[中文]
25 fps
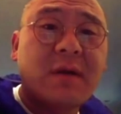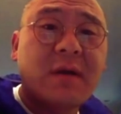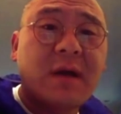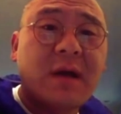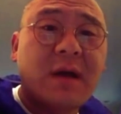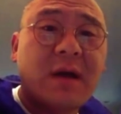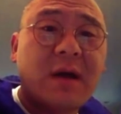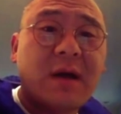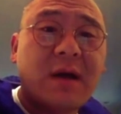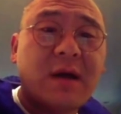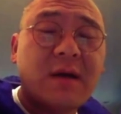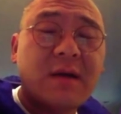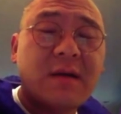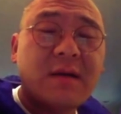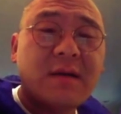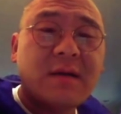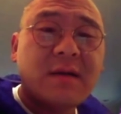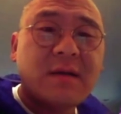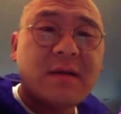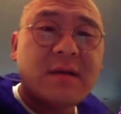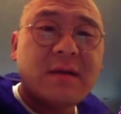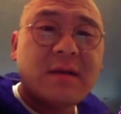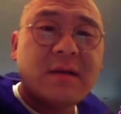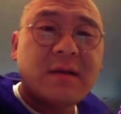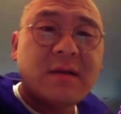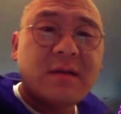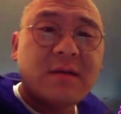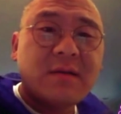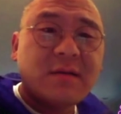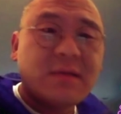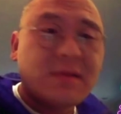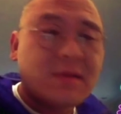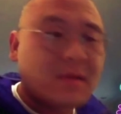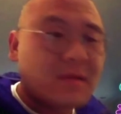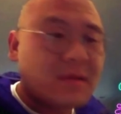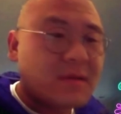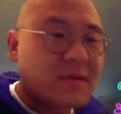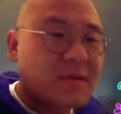啊，就
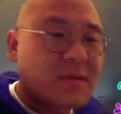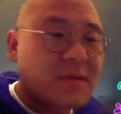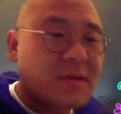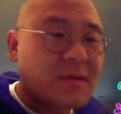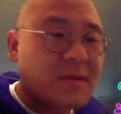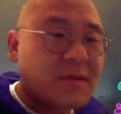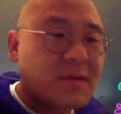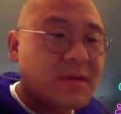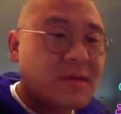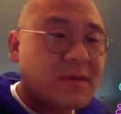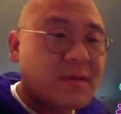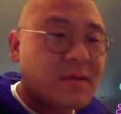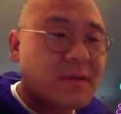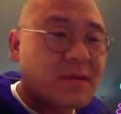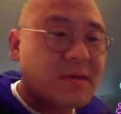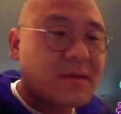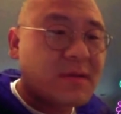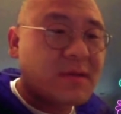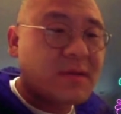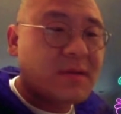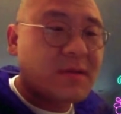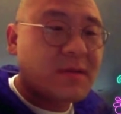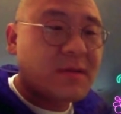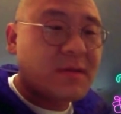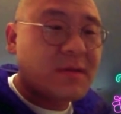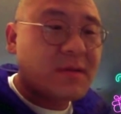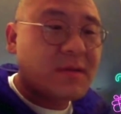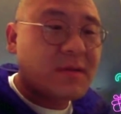是什么叫疯子呢？